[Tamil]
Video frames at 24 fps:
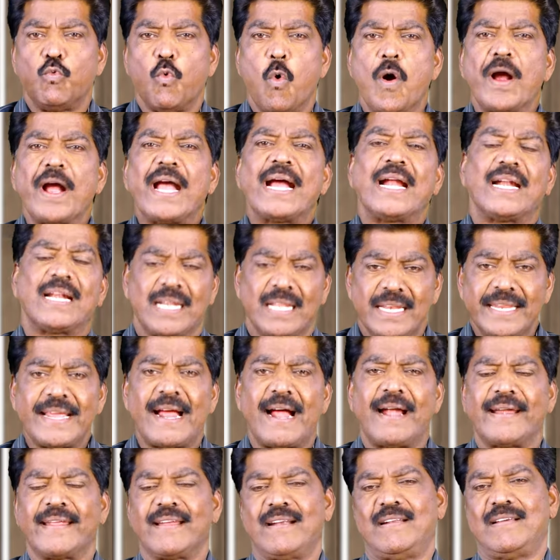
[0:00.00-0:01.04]
உங்ககிட்ட
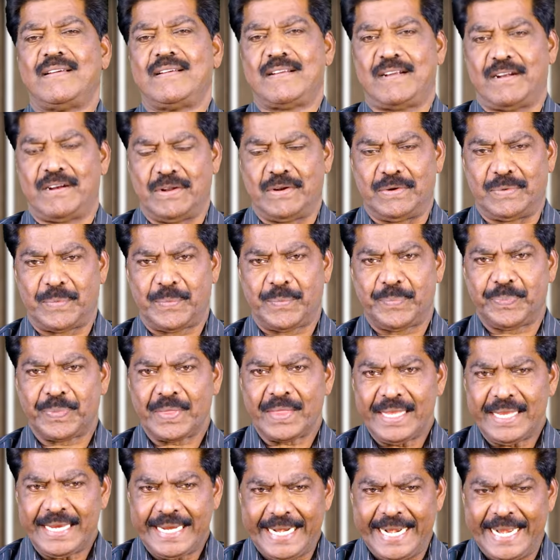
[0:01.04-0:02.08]
நீங்கள் அடையாளம் காணணும்
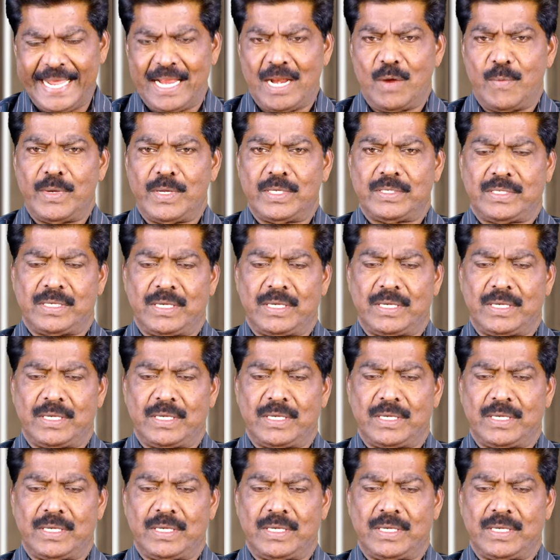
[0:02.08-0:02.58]
இன்றைக்கி நம்ம